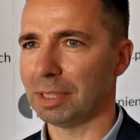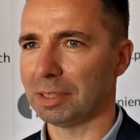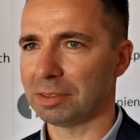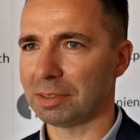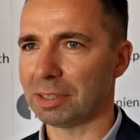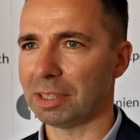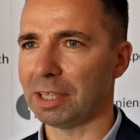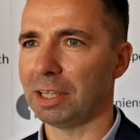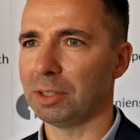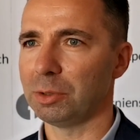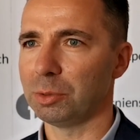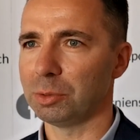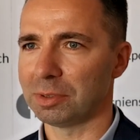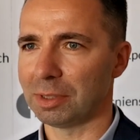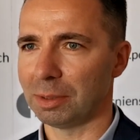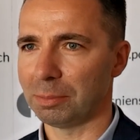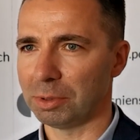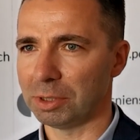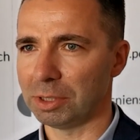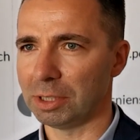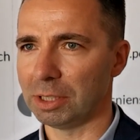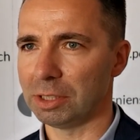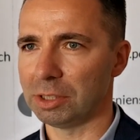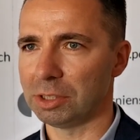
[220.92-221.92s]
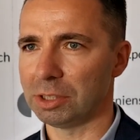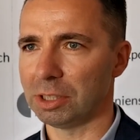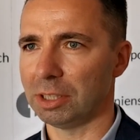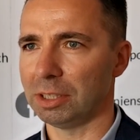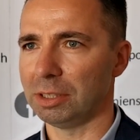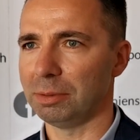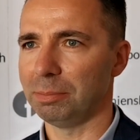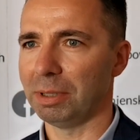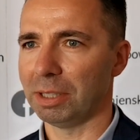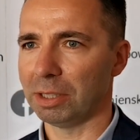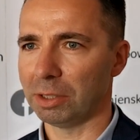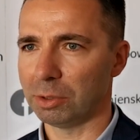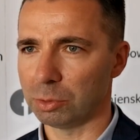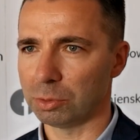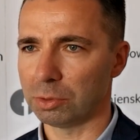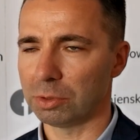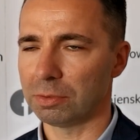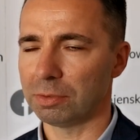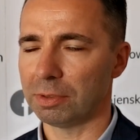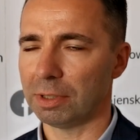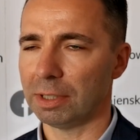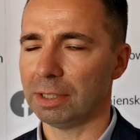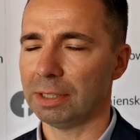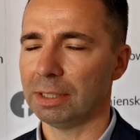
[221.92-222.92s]
na skraju zamknięcia i
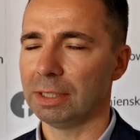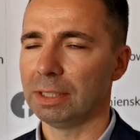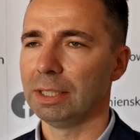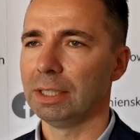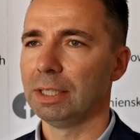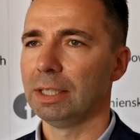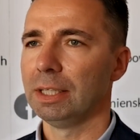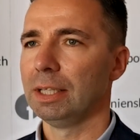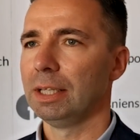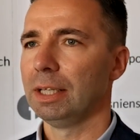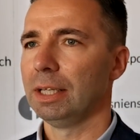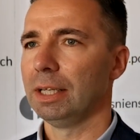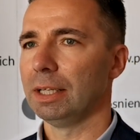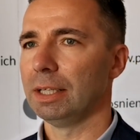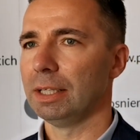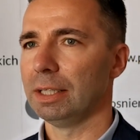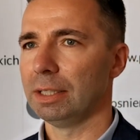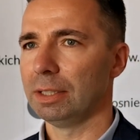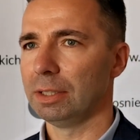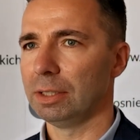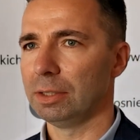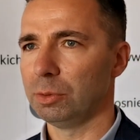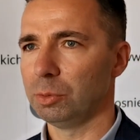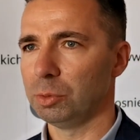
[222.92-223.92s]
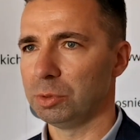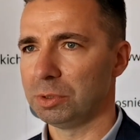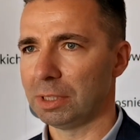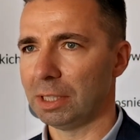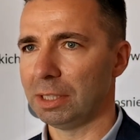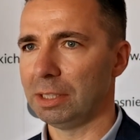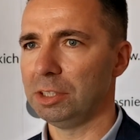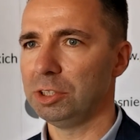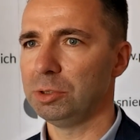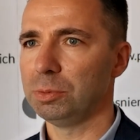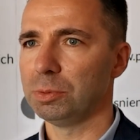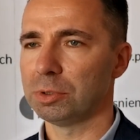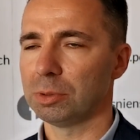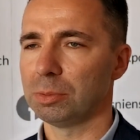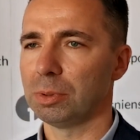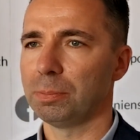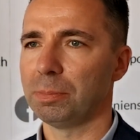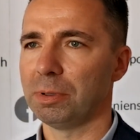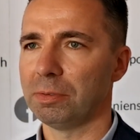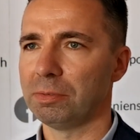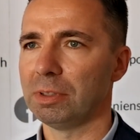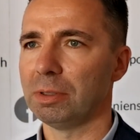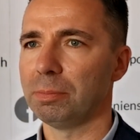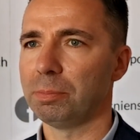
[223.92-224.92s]
bankructwa, e, ustaliliśmy
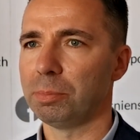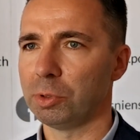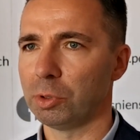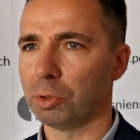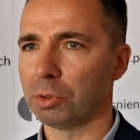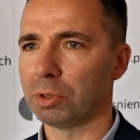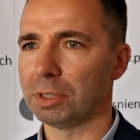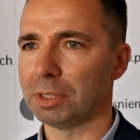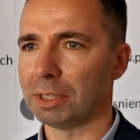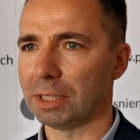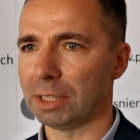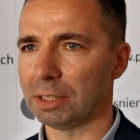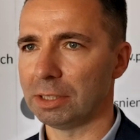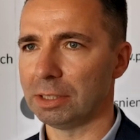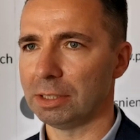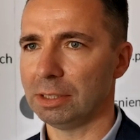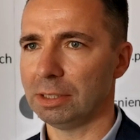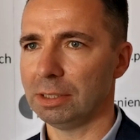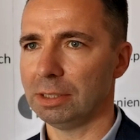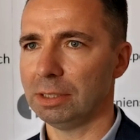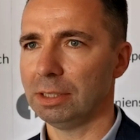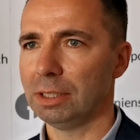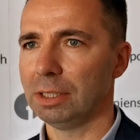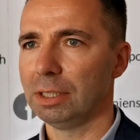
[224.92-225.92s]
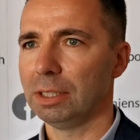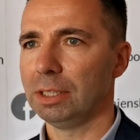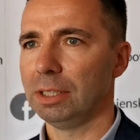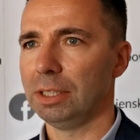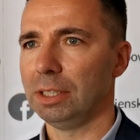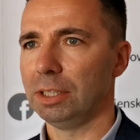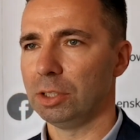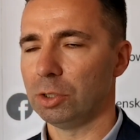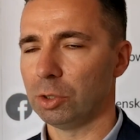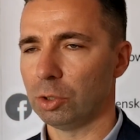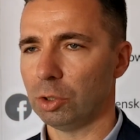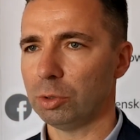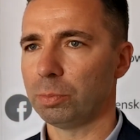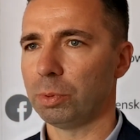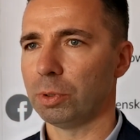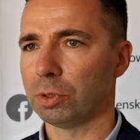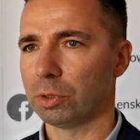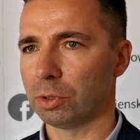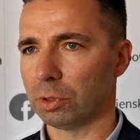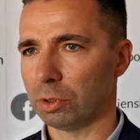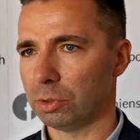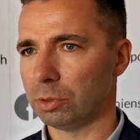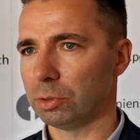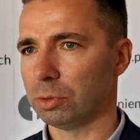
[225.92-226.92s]
sobie pewne priorytety i krok po
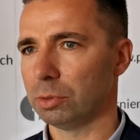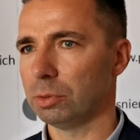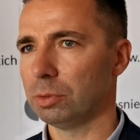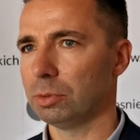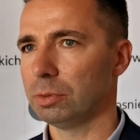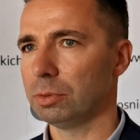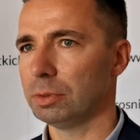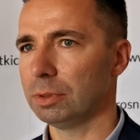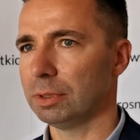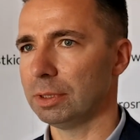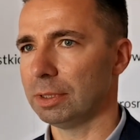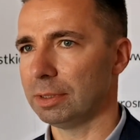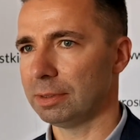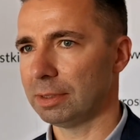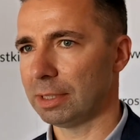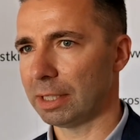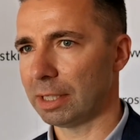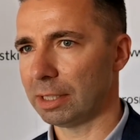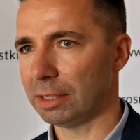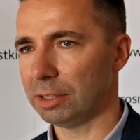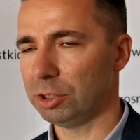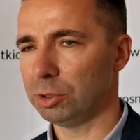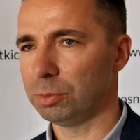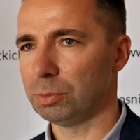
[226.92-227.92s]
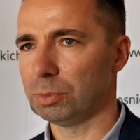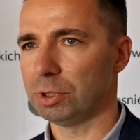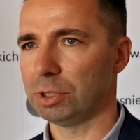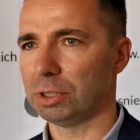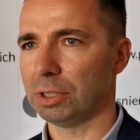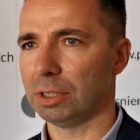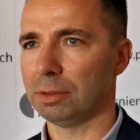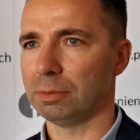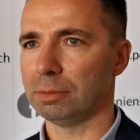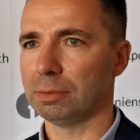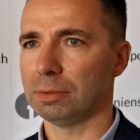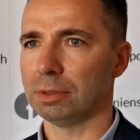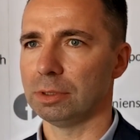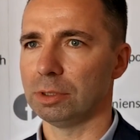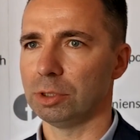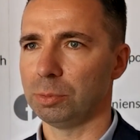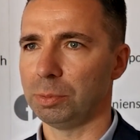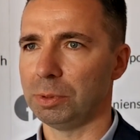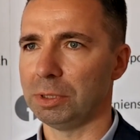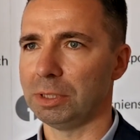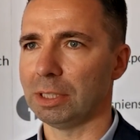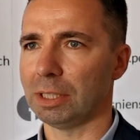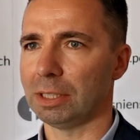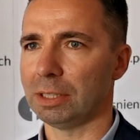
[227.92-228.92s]
kroku e, staraliśmy się
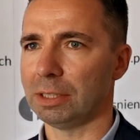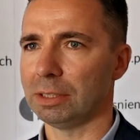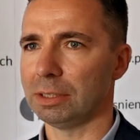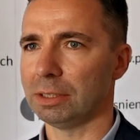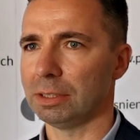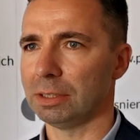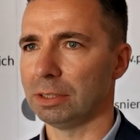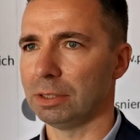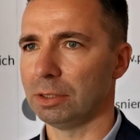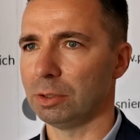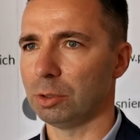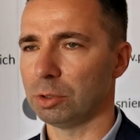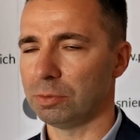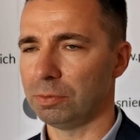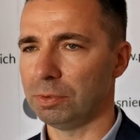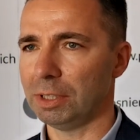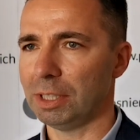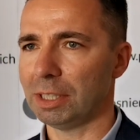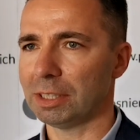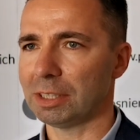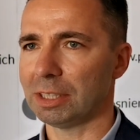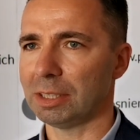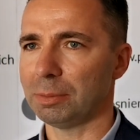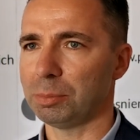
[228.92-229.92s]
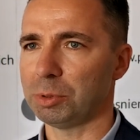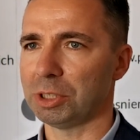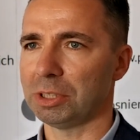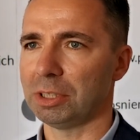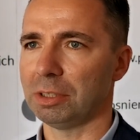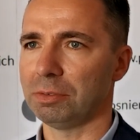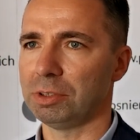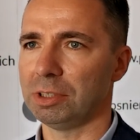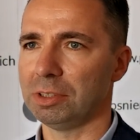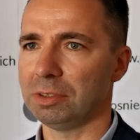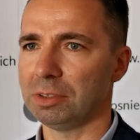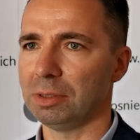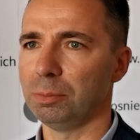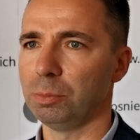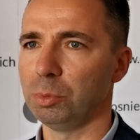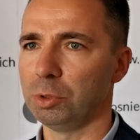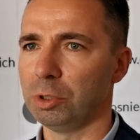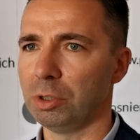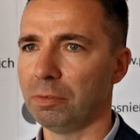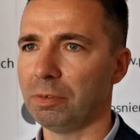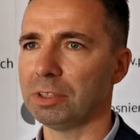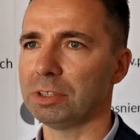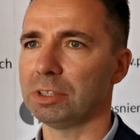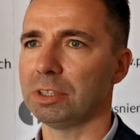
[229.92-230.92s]
szpital e, rozwijać, ale przede wszystkim
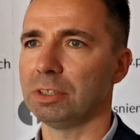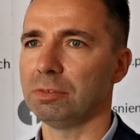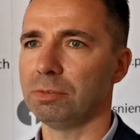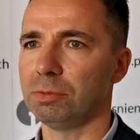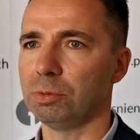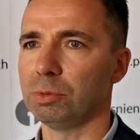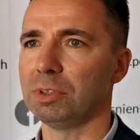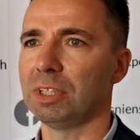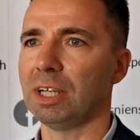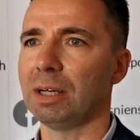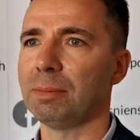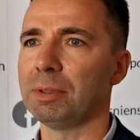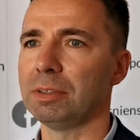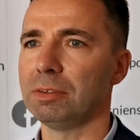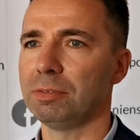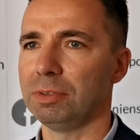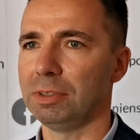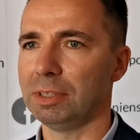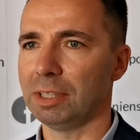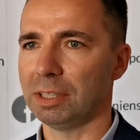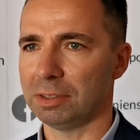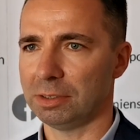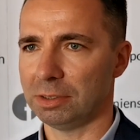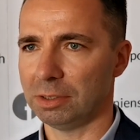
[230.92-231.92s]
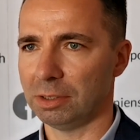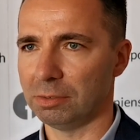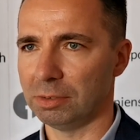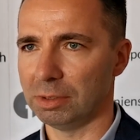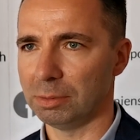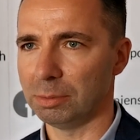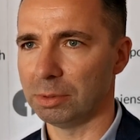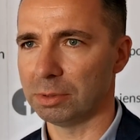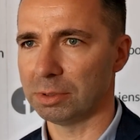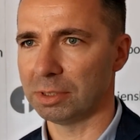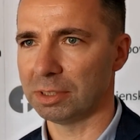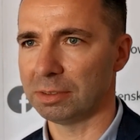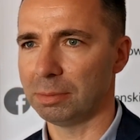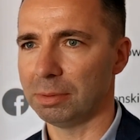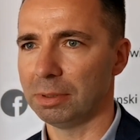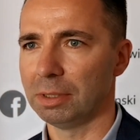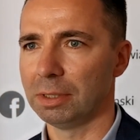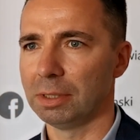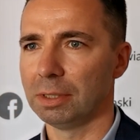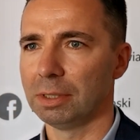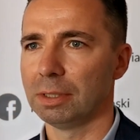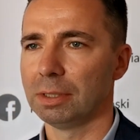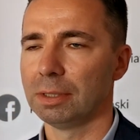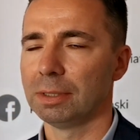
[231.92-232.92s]
budować ten fundament finansowy. Bo ze... No
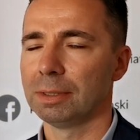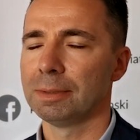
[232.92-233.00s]
właśnie, bo